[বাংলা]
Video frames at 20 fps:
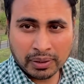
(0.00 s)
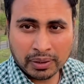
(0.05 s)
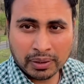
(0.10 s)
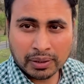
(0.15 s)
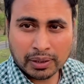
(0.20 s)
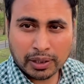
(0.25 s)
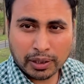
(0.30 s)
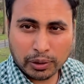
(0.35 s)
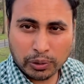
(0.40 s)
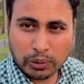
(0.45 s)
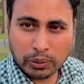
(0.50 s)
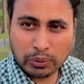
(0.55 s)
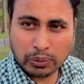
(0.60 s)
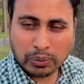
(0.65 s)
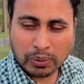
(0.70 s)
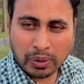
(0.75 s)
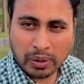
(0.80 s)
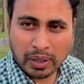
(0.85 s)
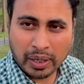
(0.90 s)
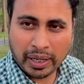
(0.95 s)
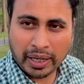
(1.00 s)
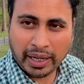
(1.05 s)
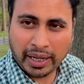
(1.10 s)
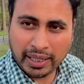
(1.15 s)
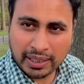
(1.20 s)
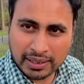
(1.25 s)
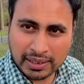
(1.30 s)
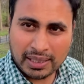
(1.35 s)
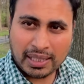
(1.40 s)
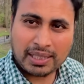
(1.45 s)
কিন্তু
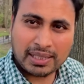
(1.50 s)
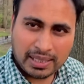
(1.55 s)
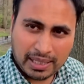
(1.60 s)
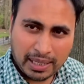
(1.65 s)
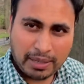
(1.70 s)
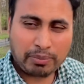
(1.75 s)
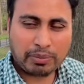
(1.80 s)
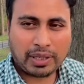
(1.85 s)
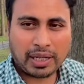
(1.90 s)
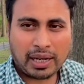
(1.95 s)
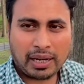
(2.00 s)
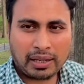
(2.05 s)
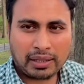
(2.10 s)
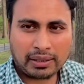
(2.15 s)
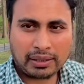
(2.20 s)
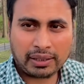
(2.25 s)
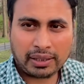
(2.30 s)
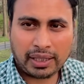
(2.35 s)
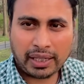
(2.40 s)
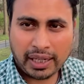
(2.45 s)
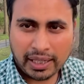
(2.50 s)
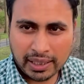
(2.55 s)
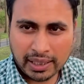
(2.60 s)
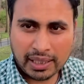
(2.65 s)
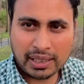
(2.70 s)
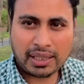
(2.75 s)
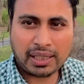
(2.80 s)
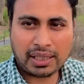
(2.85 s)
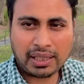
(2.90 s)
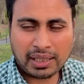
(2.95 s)
এই সিস্টেমটা এই
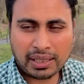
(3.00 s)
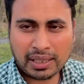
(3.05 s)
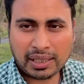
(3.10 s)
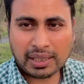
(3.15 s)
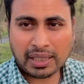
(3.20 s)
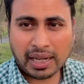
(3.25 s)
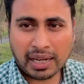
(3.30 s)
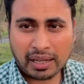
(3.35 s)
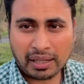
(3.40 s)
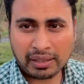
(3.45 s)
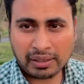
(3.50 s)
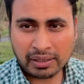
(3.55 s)
রীতিনীতিটা